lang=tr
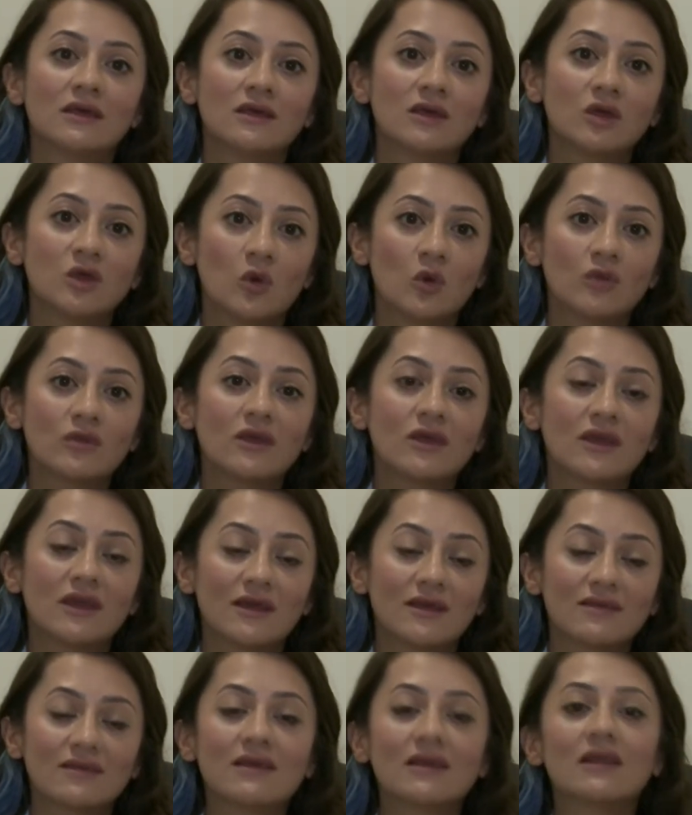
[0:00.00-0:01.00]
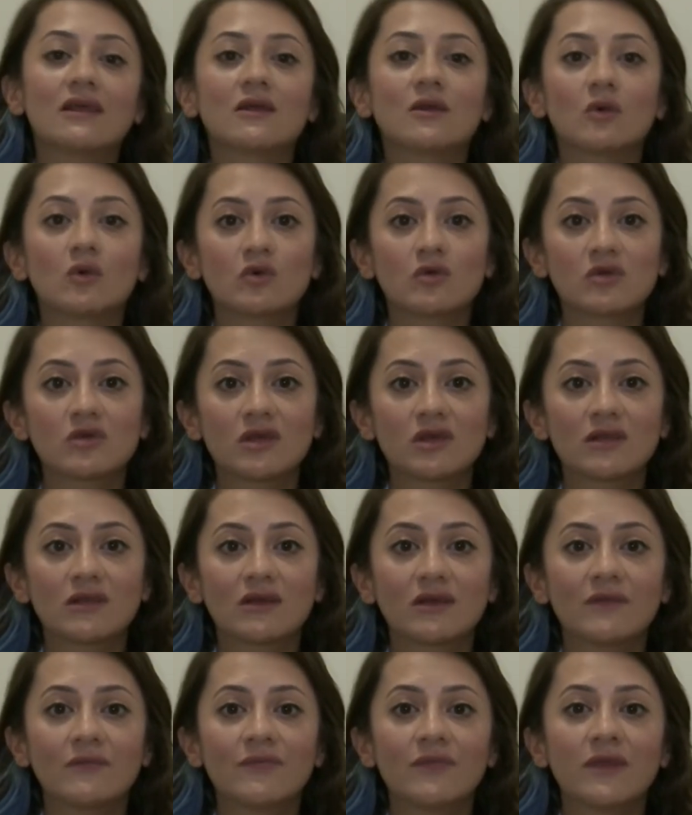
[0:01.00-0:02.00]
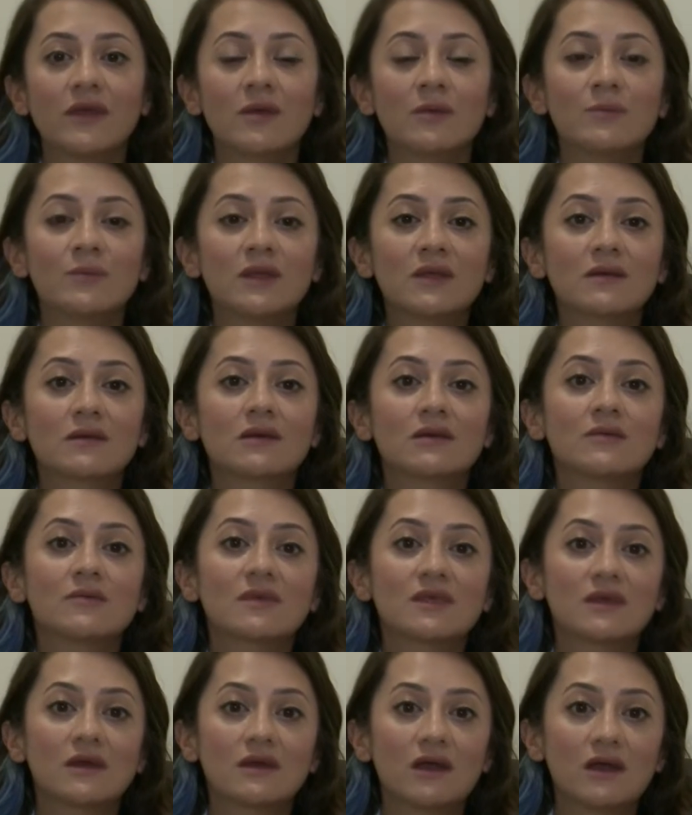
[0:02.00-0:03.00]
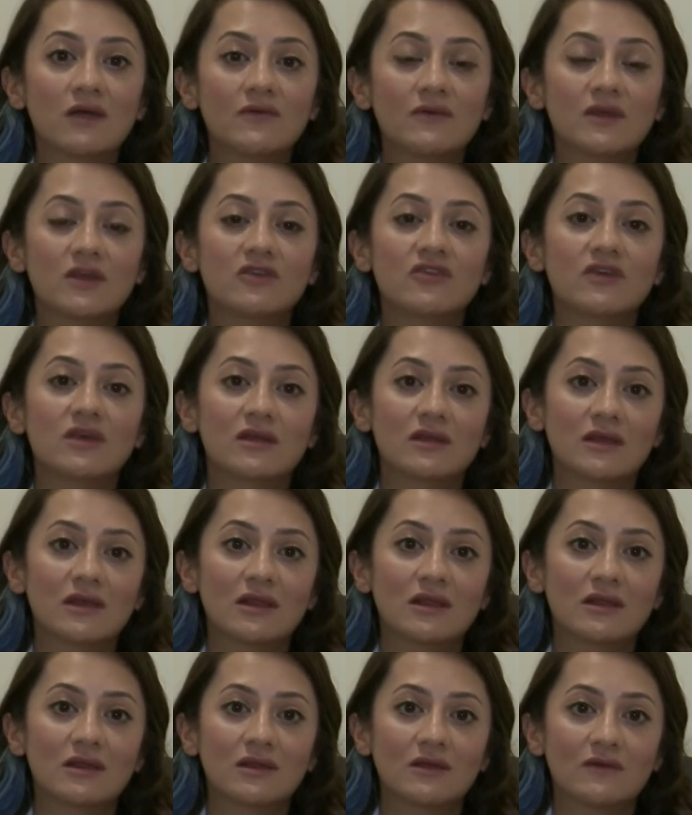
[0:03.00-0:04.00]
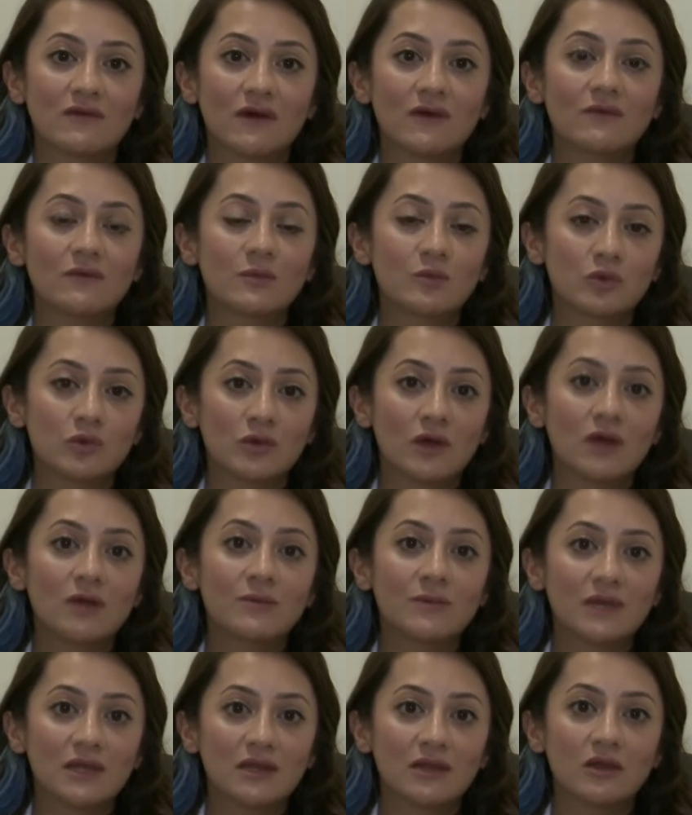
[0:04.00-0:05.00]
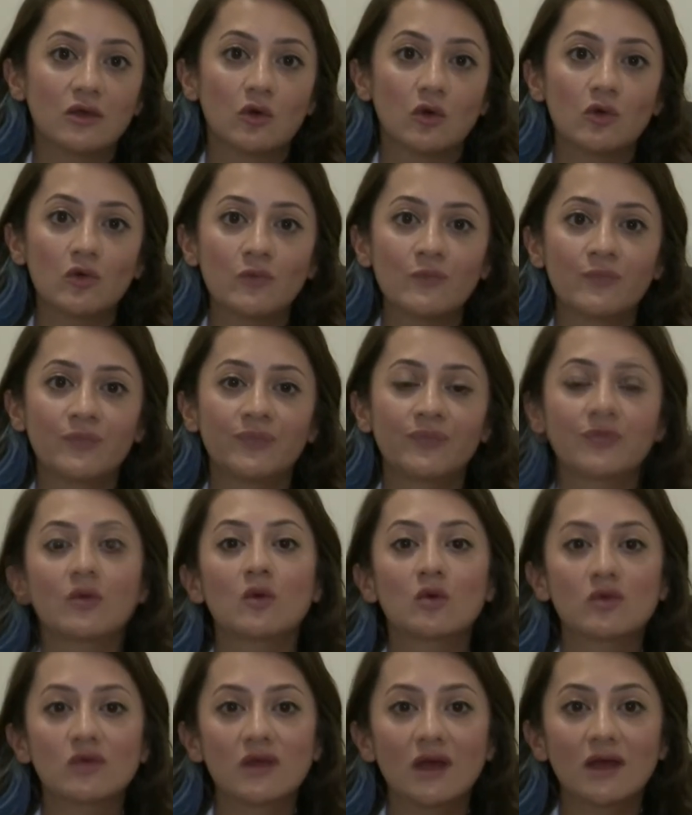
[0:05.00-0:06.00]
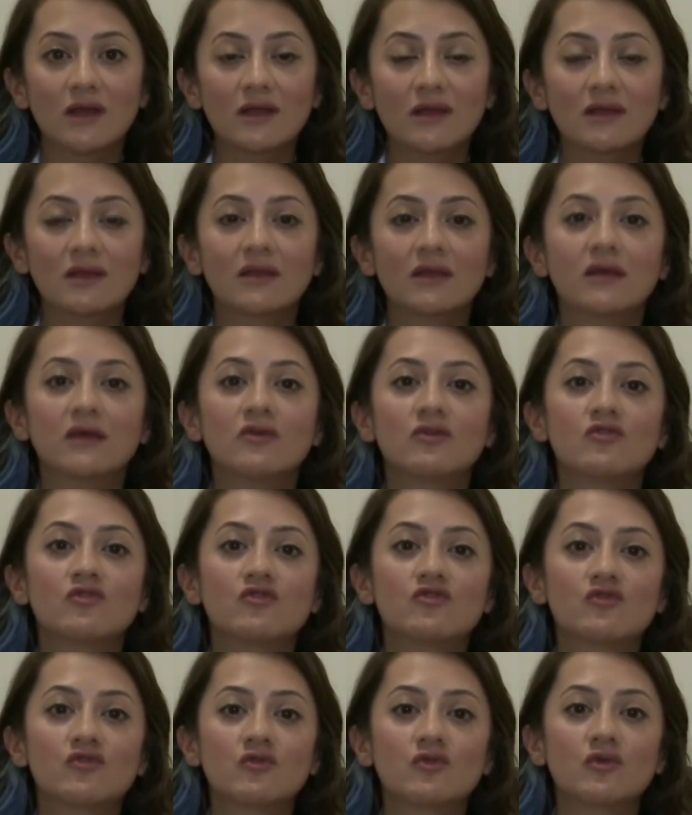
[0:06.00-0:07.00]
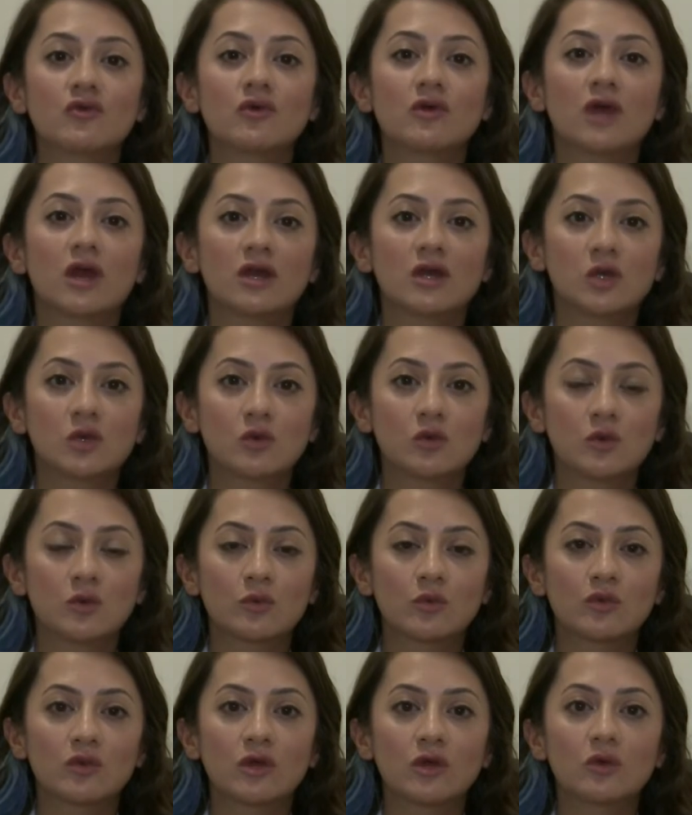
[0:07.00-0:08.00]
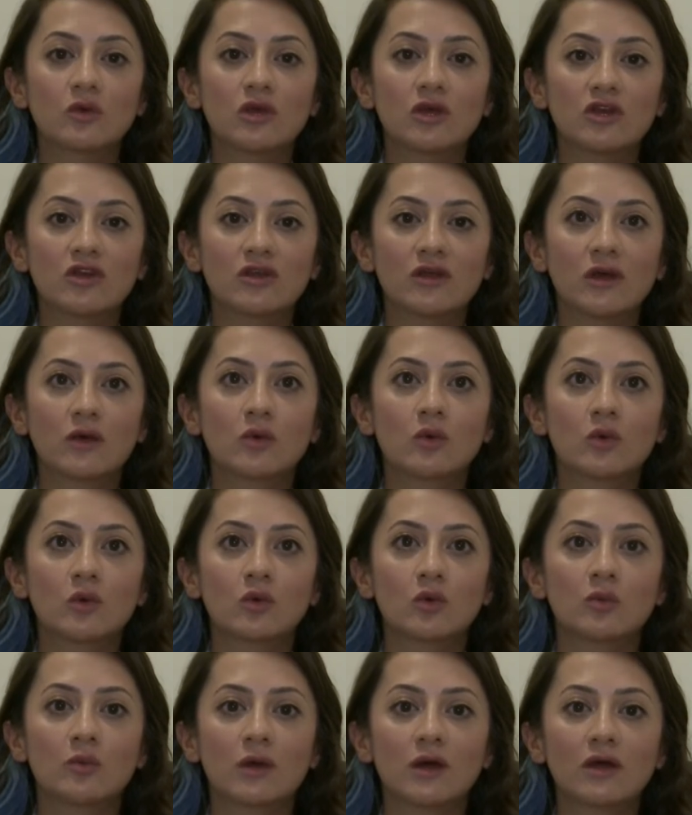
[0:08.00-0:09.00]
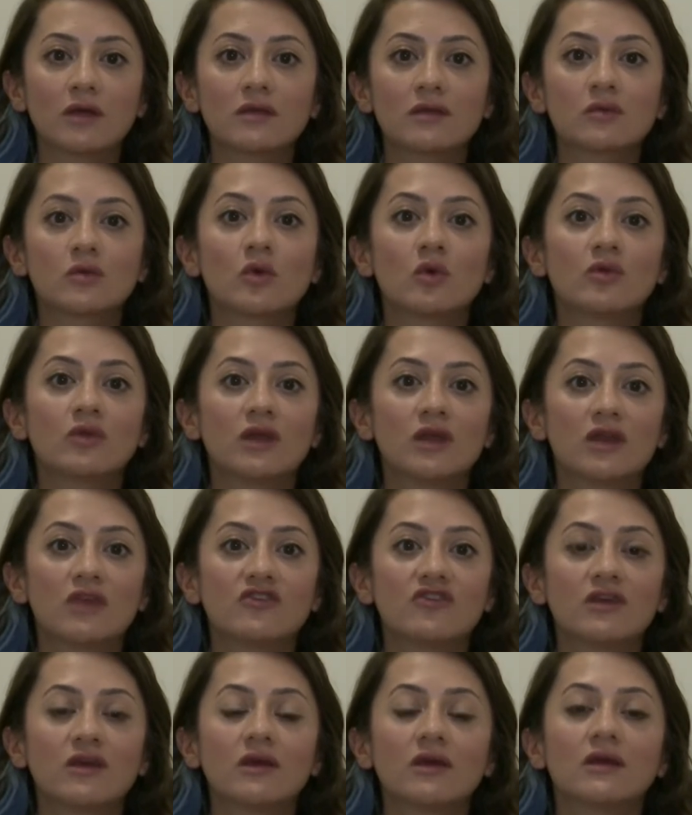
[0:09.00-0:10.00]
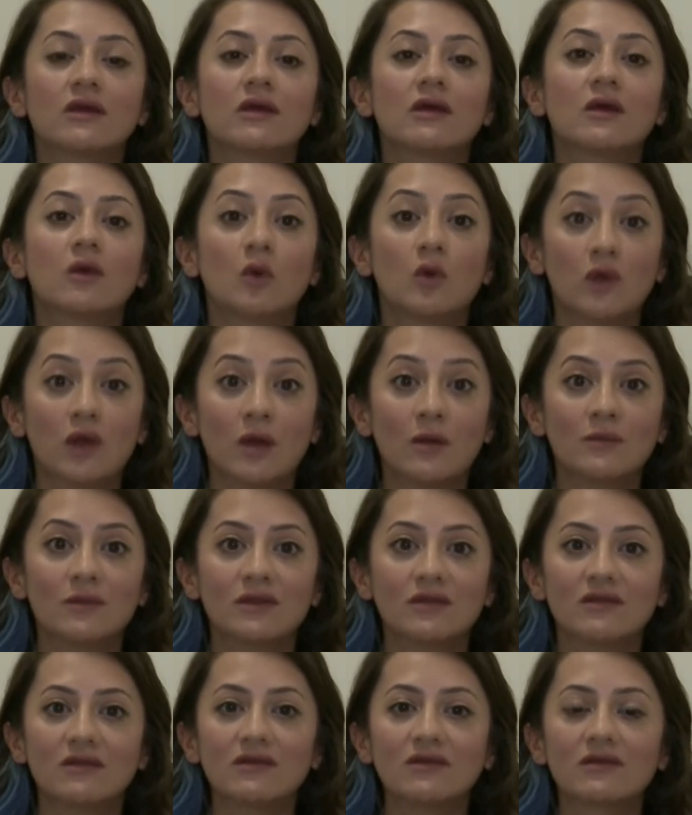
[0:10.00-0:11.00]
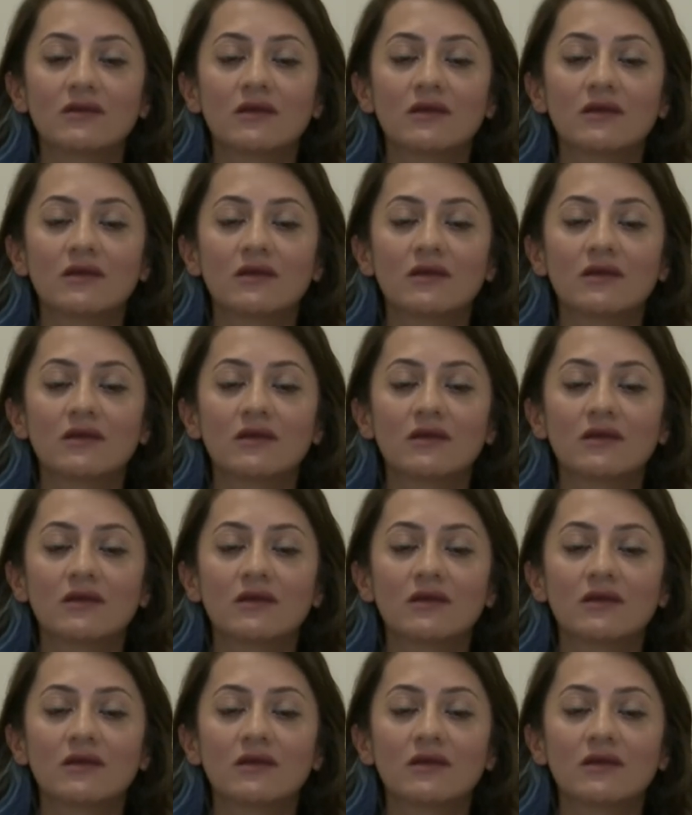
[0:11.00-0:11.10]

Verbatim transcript: yönleri, etkileri olsa da bir takım zarar verici etkileri de var ve bunlar biliniyor. Özellikle çocuk yaş grubunda güneşten korunma son derece e, önemlidir.